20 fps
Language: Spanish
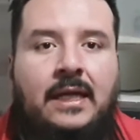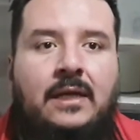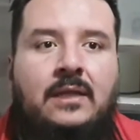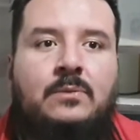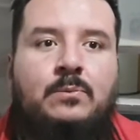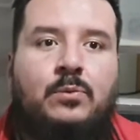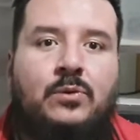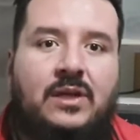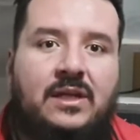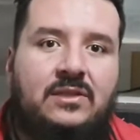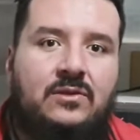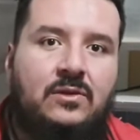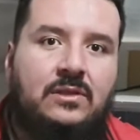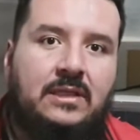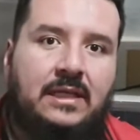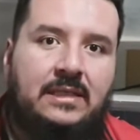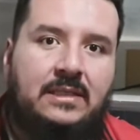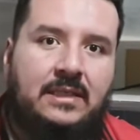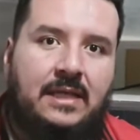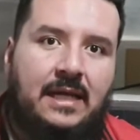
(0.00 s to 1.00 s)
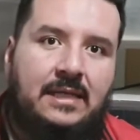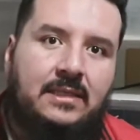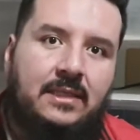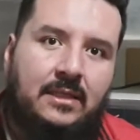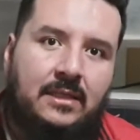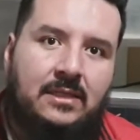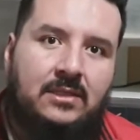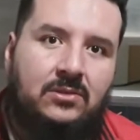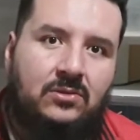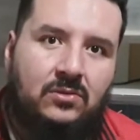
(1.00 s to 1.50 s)
Por eso es que se
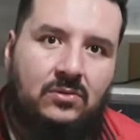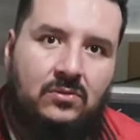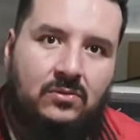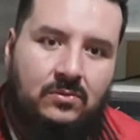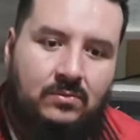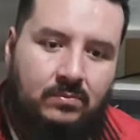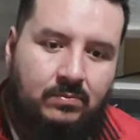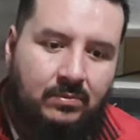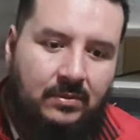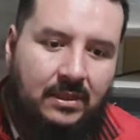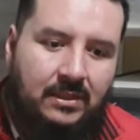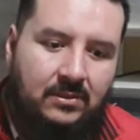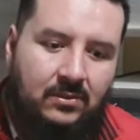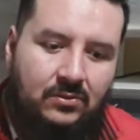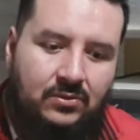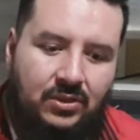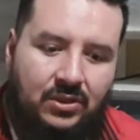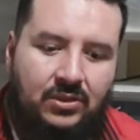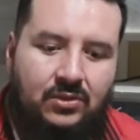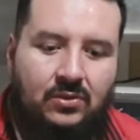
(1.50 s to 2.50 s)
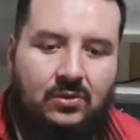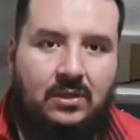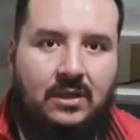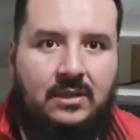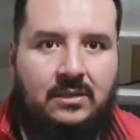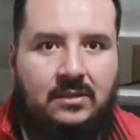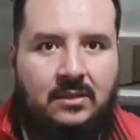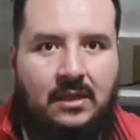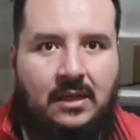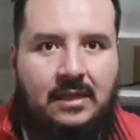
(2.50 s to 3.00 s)
hacen estos, estos sitios,
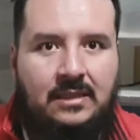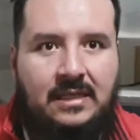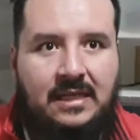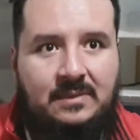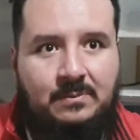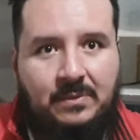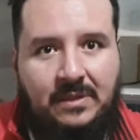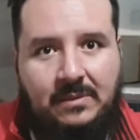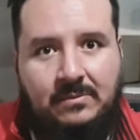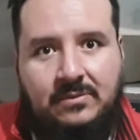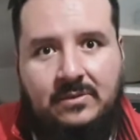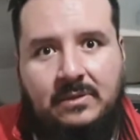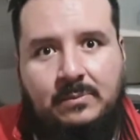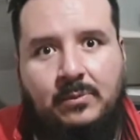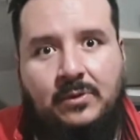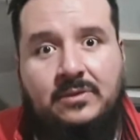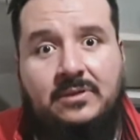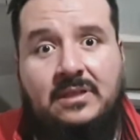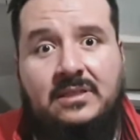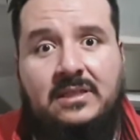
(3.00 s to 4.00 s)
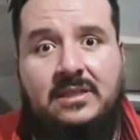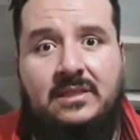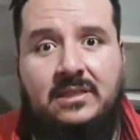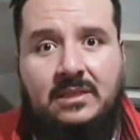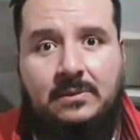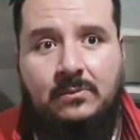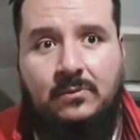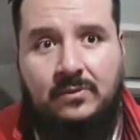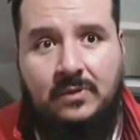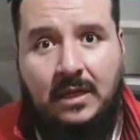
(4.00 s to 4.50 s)
los, las PIMS, por eso
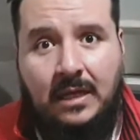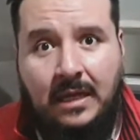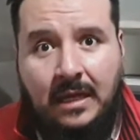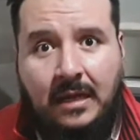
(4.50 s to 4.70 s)
existimos,